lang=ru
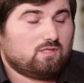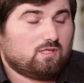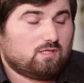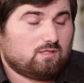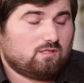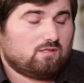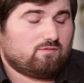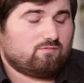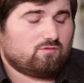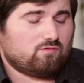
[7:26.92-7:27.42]
Да,
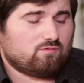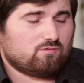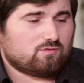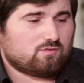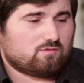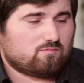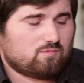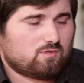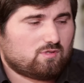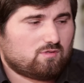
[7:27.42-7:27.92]
да, в
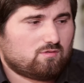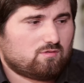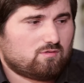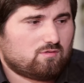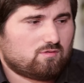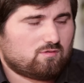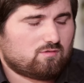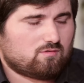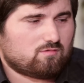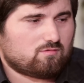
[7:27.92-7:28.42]
Грозном.
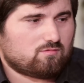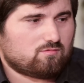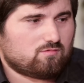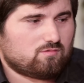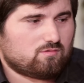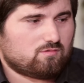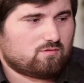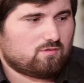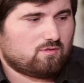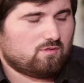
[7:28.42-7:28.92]

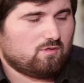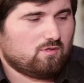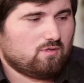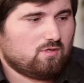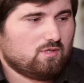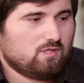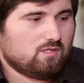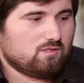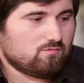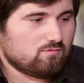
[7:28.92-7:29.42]
Угу. Вот.
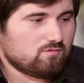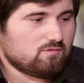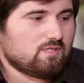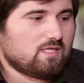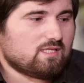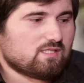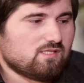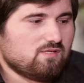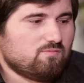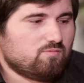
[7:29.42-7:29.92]
Ну,
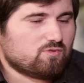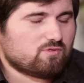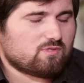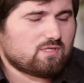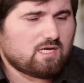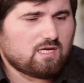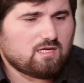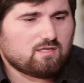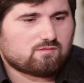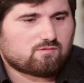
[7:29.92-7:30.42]
нас не
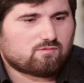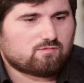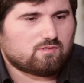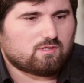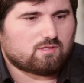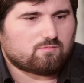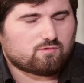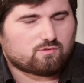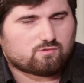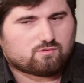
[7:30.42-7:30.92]
пускали
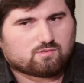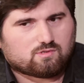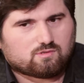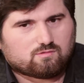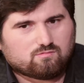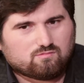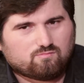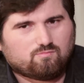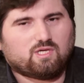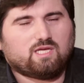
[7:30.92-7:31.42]
туда просто,
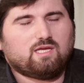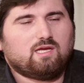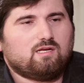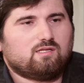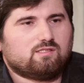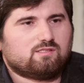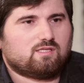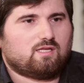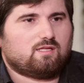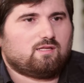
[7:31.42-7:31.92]
ну,
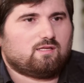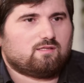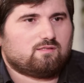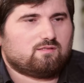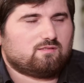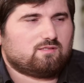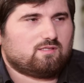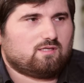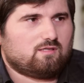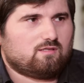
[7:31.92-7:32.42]
боялись там
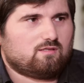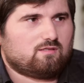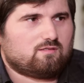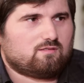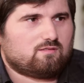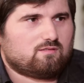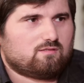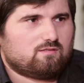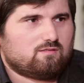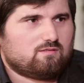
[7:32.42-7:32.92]
за,
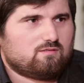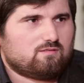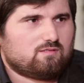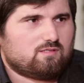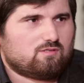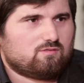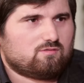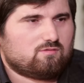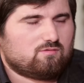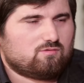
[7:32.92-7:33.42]
угу.
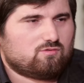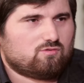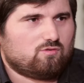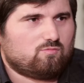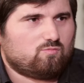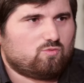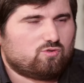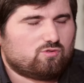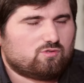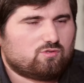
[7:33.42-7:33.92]
за что
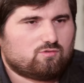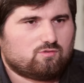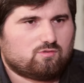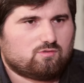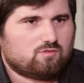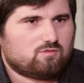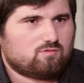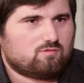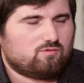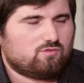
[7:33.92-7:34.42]
может
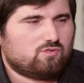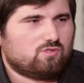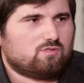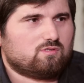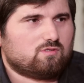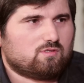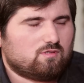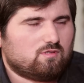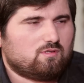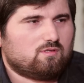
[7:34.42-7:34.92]
что-то
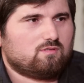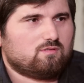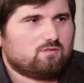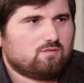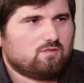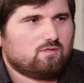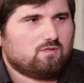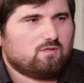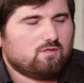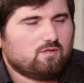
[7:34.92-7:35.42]
случиться. Да. да?
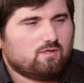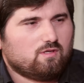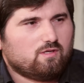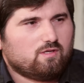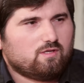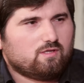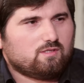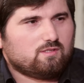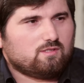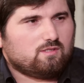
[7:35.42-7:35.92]

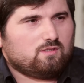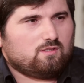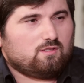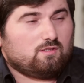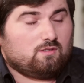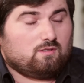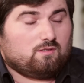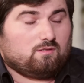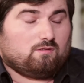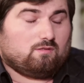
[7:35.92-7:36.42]

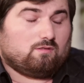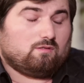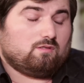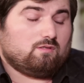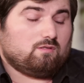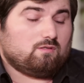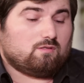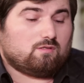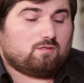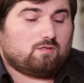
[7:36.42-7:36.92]

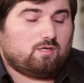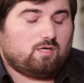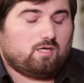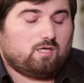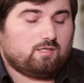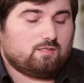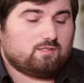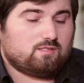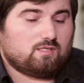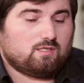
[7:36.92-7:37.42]
И
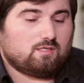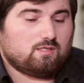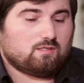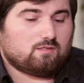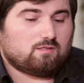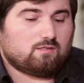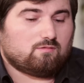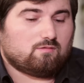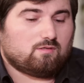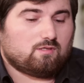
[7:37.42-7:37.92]
из-за
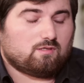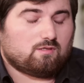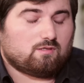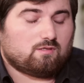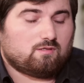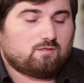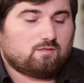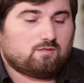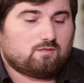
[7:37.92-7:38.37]
этого